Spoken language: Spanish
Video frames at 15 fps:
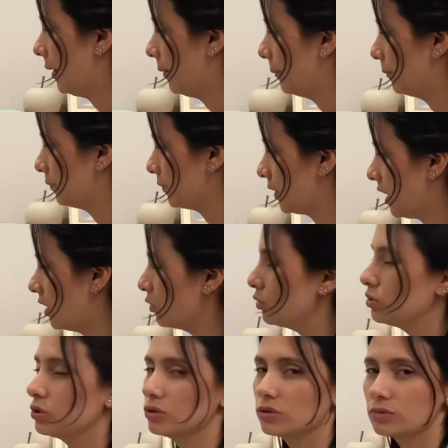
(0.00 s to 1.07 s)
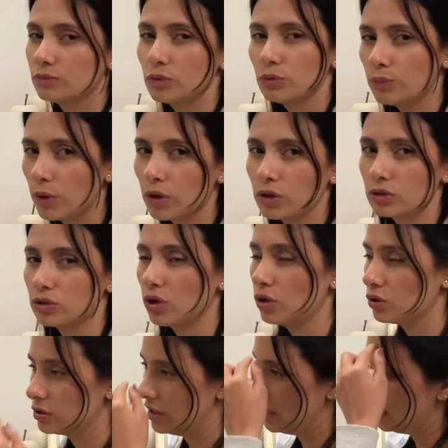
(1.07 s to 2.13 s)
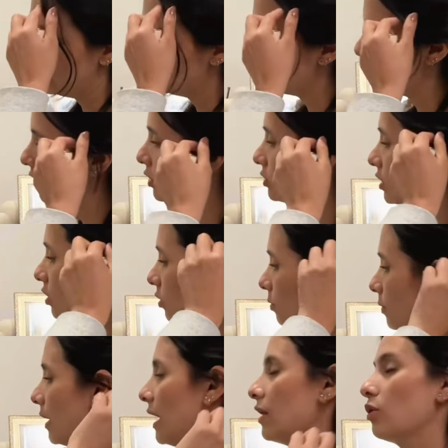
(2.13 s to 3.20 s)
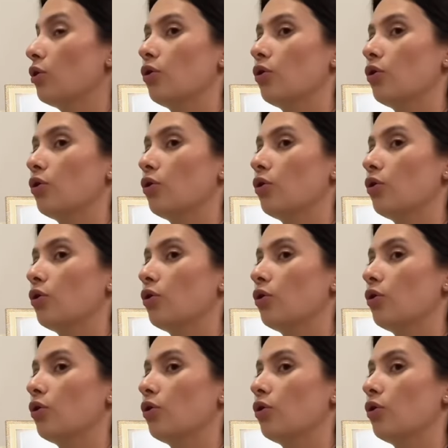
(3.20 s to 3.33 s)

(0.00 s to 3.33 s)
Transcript: mm, algunos, muy pocos no los he leído y que los he comprado